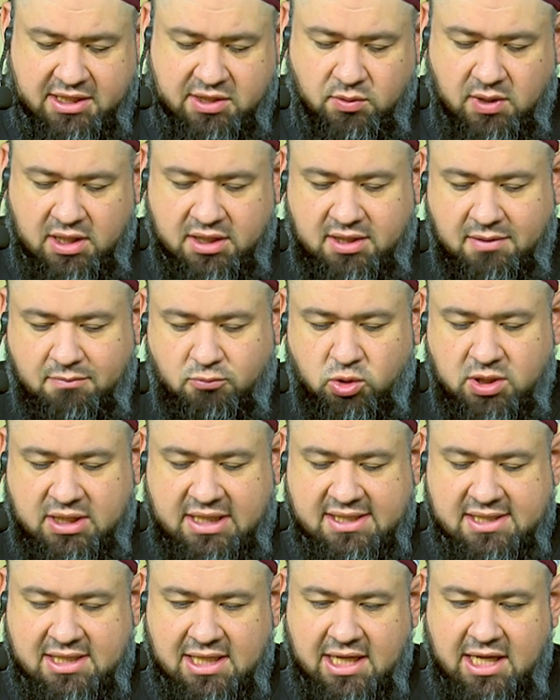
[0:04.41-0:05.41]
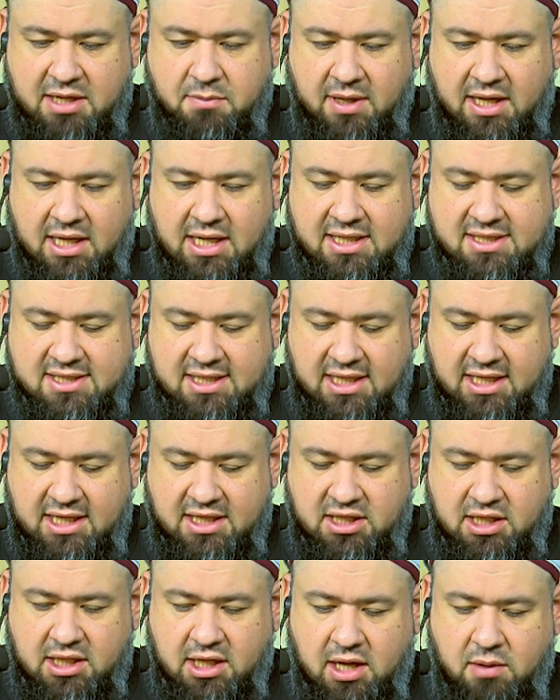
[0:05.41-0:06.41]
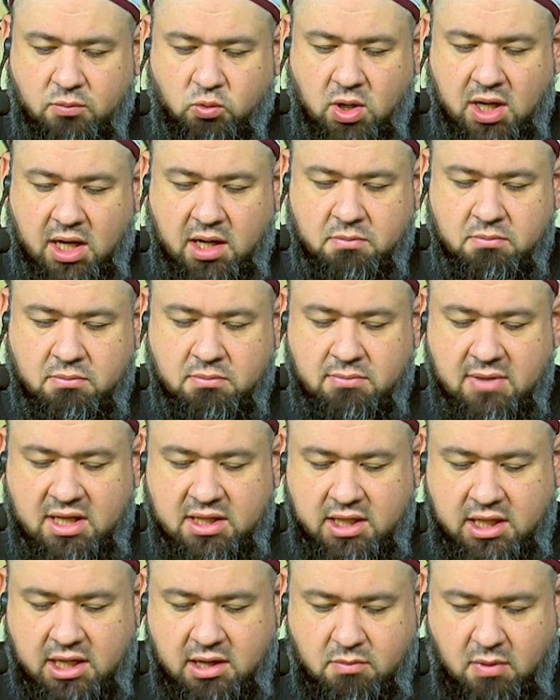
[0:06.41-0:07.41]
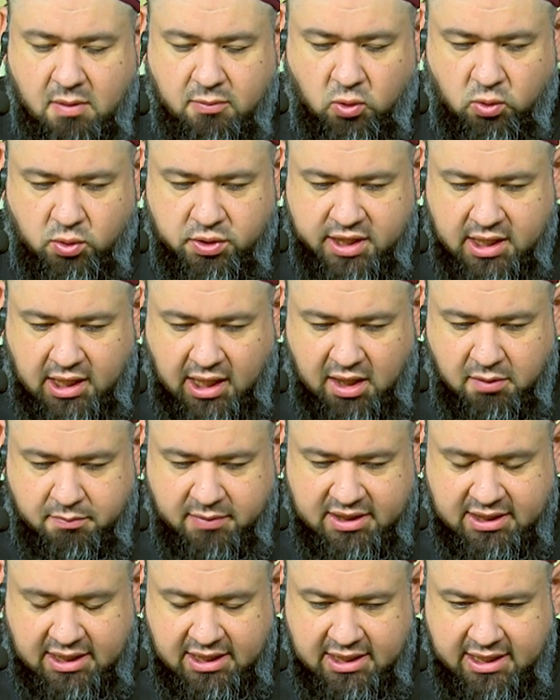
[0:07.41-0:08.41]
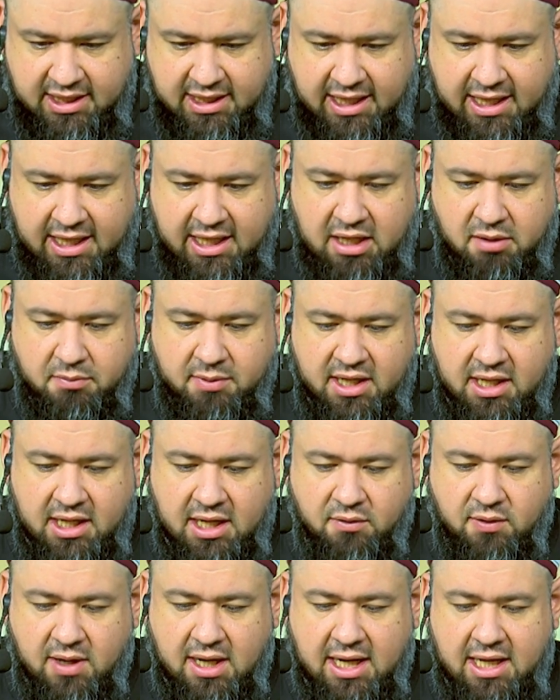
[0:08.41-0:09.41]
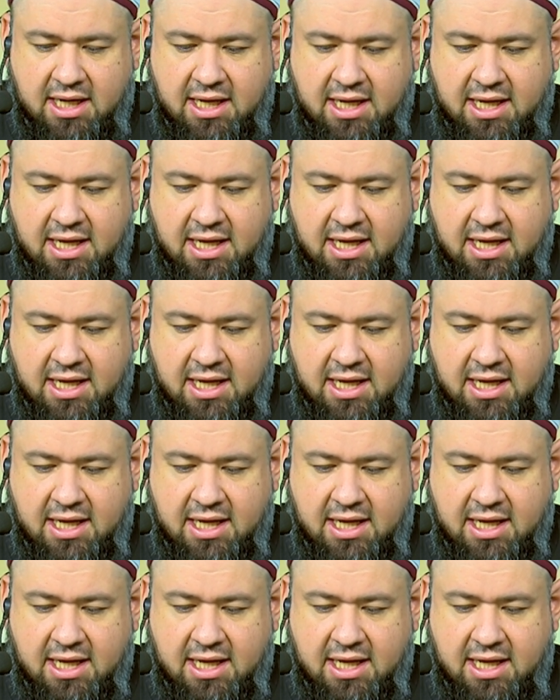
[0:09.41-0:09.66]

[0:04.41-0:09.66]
واتم التسليم على سيدنا محمد المبعوث رحمه للعالمين وعلى